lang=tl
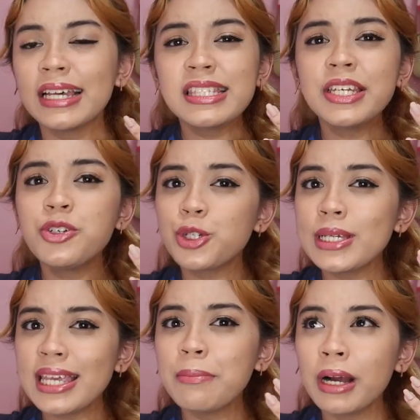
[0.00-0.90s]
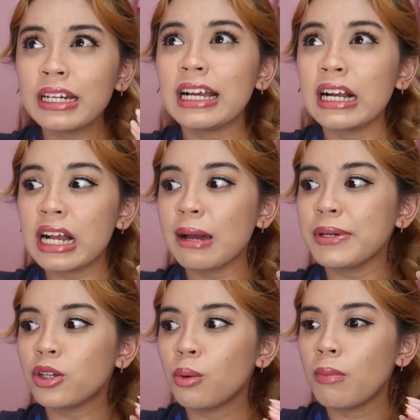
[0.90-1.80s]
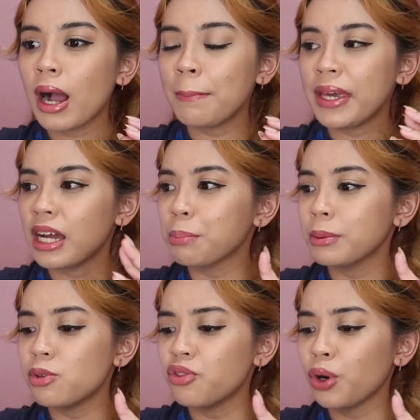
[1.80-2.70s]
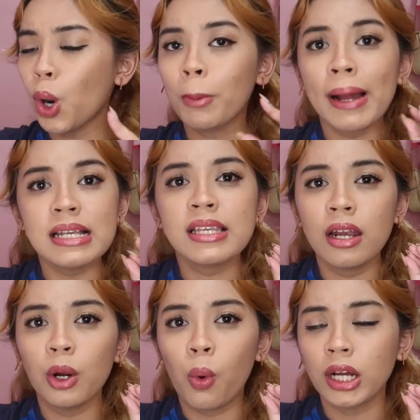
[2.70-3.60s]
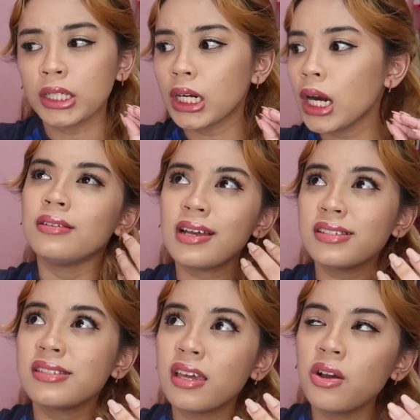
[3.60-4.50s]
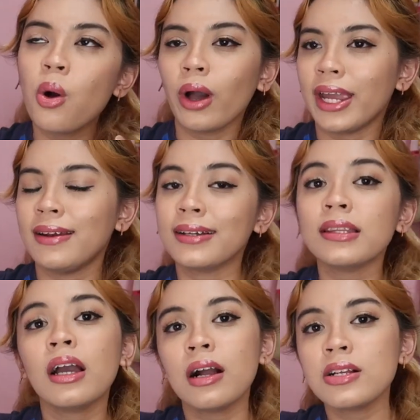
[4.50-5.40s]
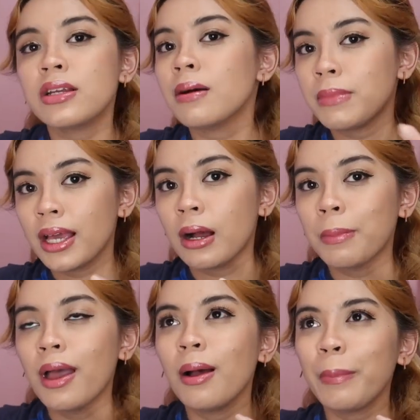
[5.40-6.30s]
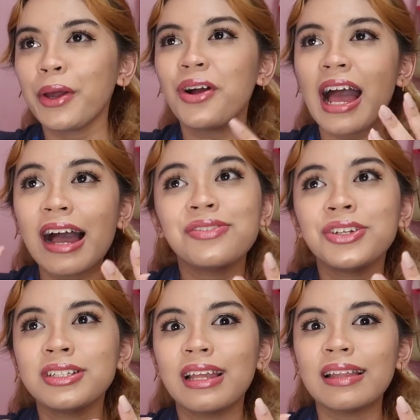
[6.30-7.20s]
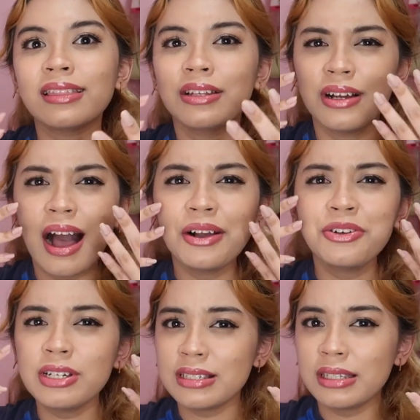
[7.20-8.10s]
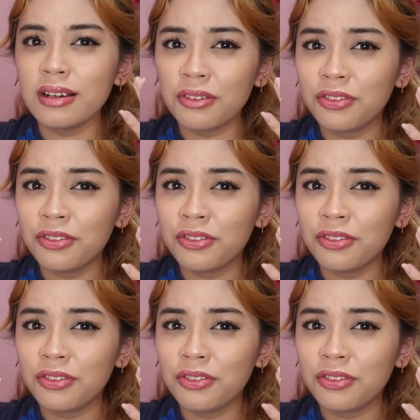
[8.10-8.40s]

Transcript: Kasi usually sa ibang nagagamit kong mga makeup remover or micellar water, let's say, okay, nagtatanggal siya ng makeup, pero after that, ang greasy ng